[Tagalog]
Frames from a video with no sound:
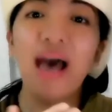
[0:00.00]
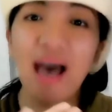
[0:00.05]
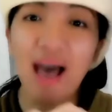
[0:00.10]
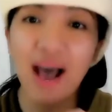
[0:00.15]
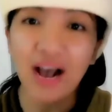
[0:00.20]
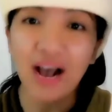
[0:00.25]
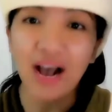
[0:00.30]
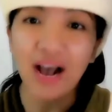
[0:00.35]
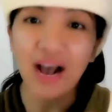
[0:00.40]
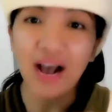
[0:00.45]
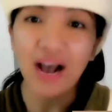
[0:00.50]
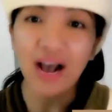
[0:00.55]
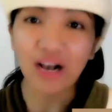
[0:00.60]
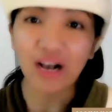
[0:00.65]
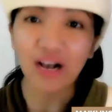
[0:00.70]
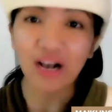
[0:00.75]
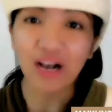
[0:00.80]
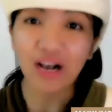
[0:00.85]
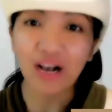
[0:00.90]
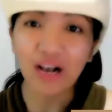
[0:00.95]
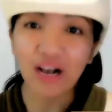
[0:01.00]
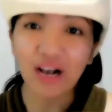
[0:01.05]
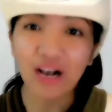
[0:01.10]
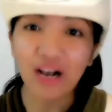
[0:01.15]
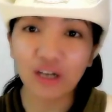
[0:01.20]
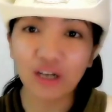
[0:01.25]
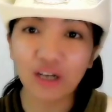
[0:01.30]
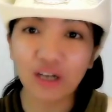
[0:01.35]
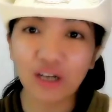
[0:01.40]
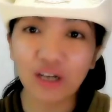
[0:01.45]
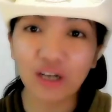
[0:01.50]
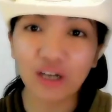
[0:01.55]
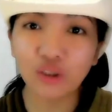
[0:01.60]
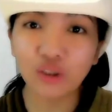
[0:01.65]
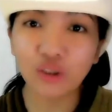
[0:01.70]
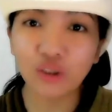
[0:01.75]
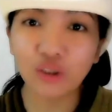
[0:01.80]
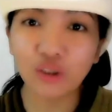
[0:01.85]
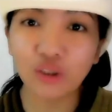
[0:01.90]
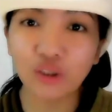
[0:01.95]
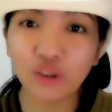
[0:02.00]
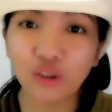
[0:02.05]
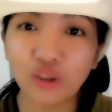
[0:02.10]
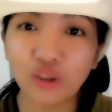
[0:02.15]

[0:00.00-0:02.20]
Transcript: axonal transport.